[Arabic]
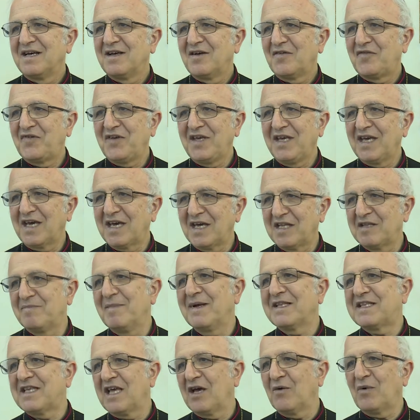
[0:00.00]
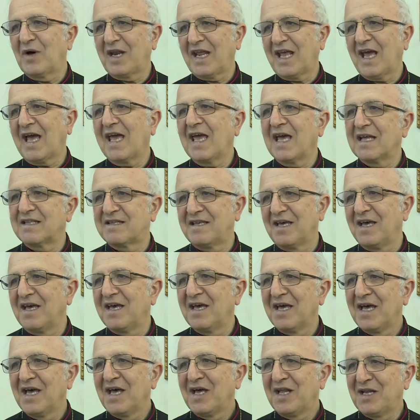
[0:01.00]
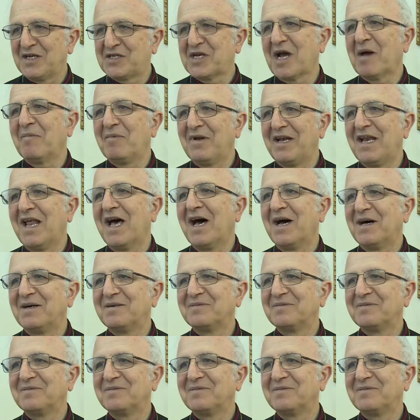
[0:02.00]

في خدمته ورعايته لشعب الله